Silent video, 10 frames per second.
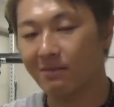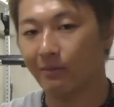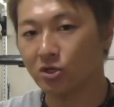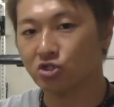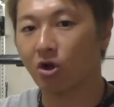まあ、
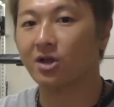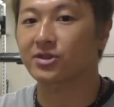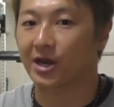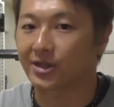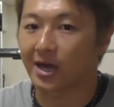もしよ
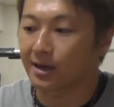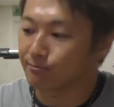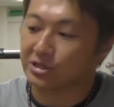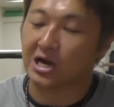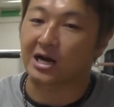かったらね
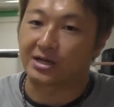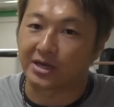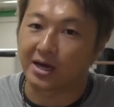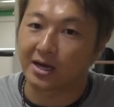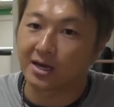見てから
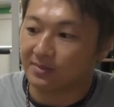ね、